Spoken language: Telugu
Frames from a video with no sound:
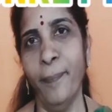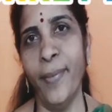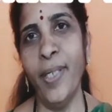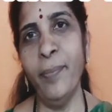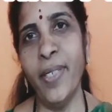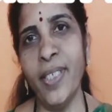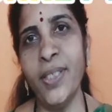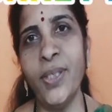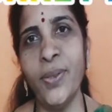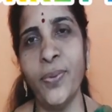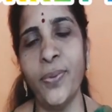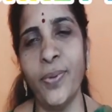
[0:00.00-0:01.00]
మన
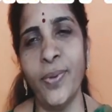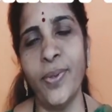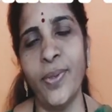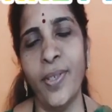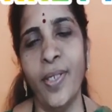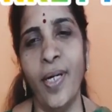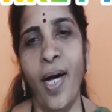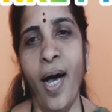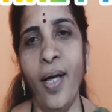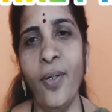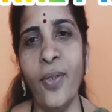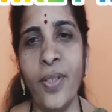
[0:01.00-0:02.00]
మనసు
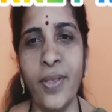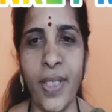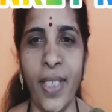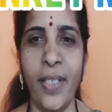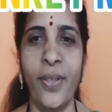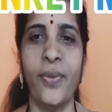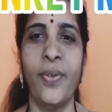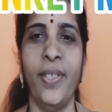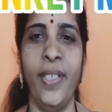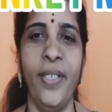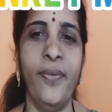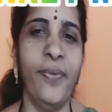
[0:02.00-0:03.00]
ఆలోచనలతో
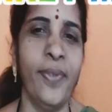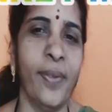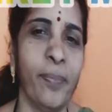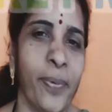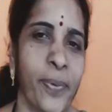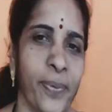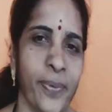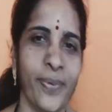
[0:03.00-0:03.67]
నిండి ఉన్నప్పుడు